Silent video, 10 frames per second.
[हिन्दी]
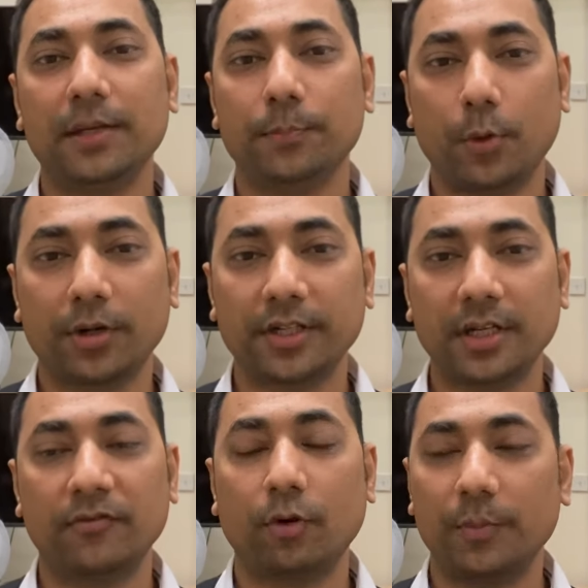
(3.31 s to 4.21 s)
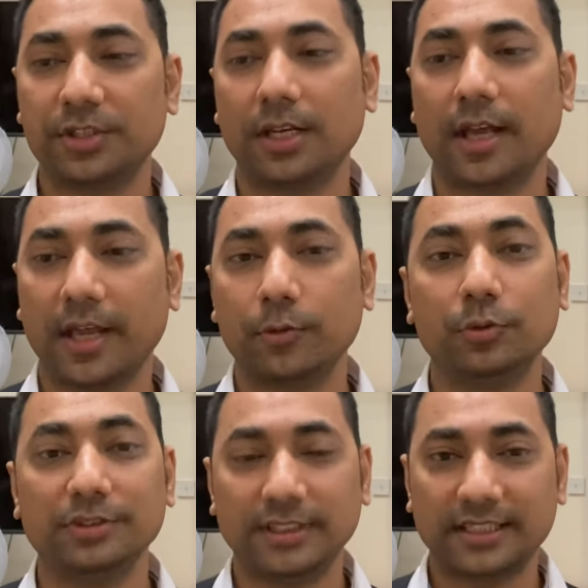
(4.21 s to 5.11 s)
इंपॉर्टेंट इन्फॉर्मेशन लाया
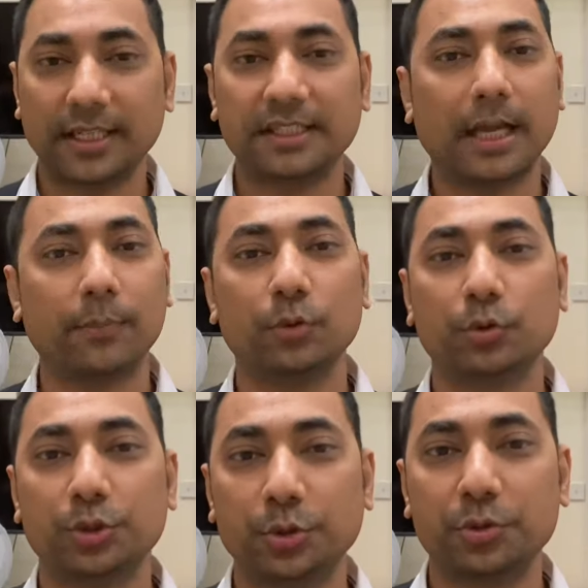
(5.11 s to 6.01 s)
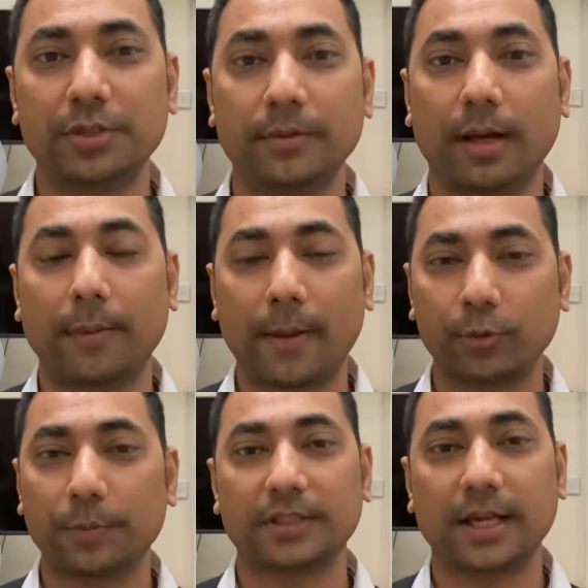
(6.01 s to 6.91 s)
हूं जैसा कि आप लोगों को शुरू से आ,
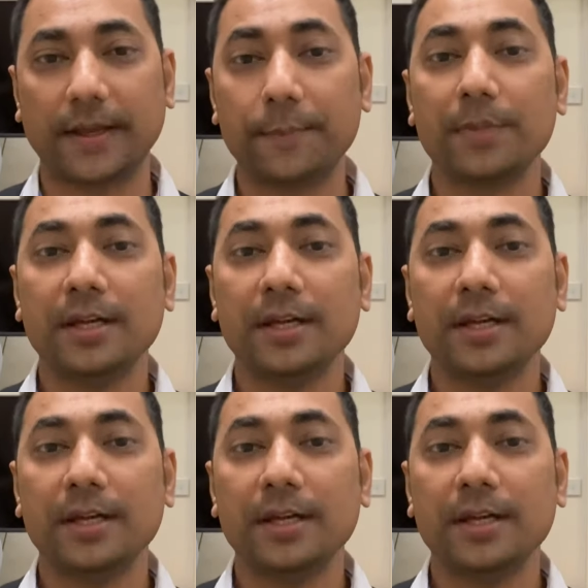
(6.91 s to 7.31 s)
आपको पता है